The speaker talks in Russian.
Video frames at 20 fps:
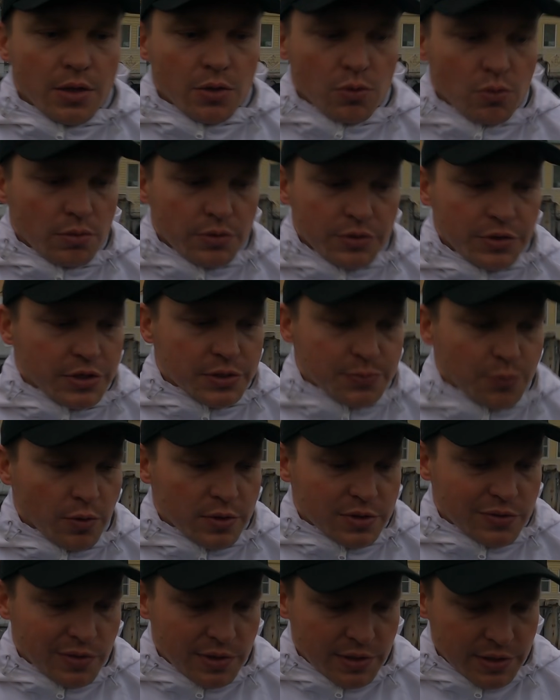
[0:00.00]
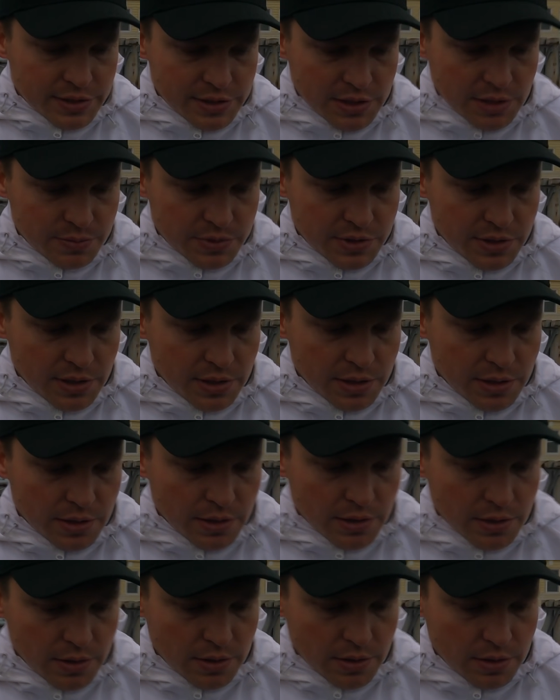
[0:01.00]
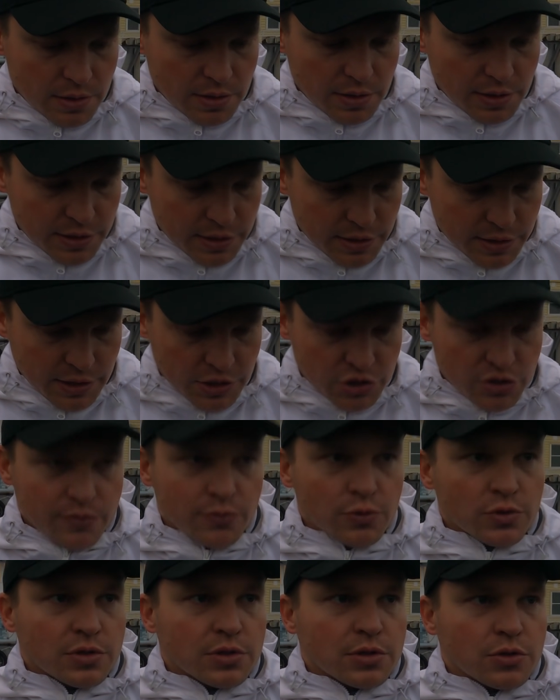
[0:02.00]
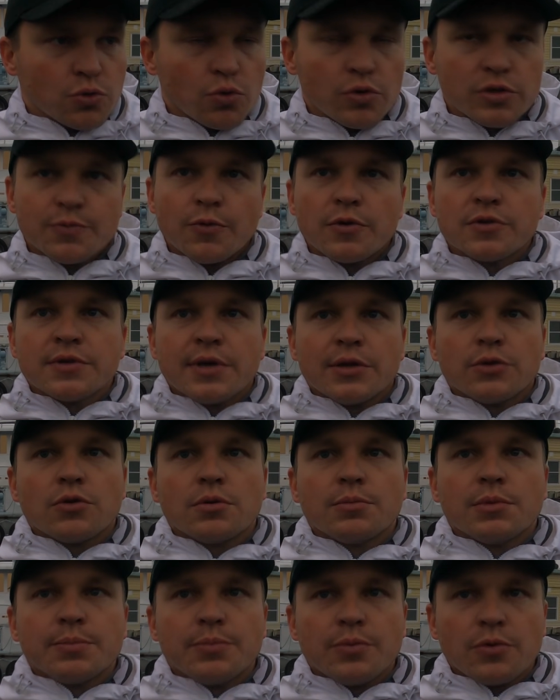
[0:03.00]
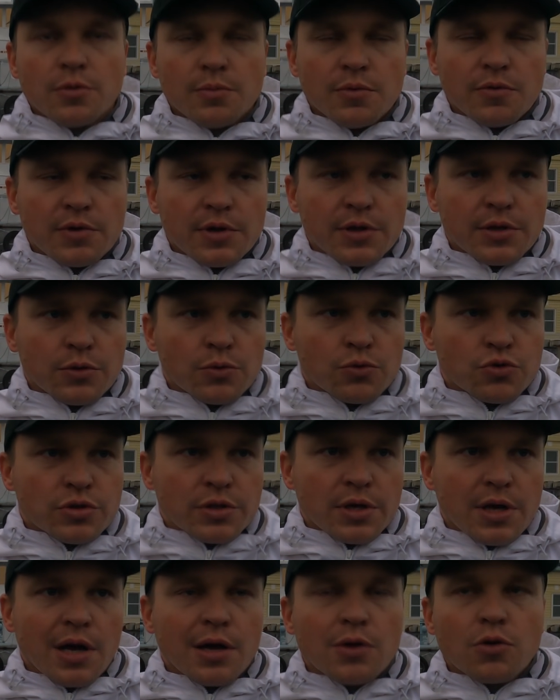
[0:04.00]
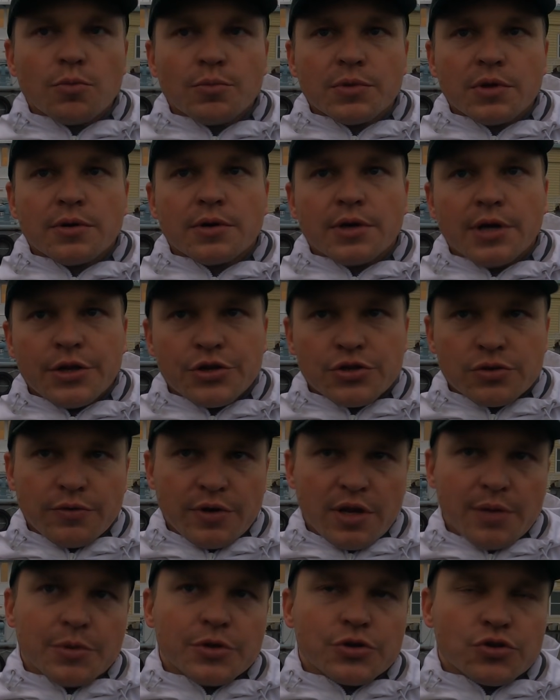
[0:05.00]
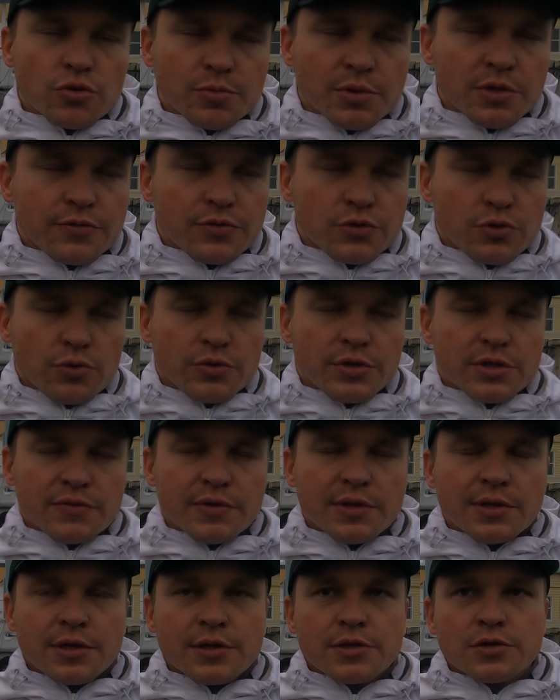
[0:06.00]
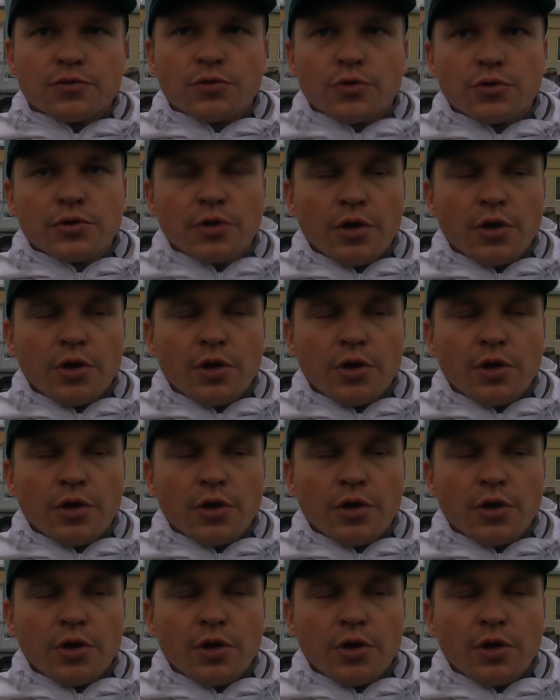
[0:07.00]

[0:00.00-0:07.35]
Ну, не использовали. На самом деле, даже вот то использование, которое мы пробовали, нужно огромное количество времени, чтобы это все действительно освоить.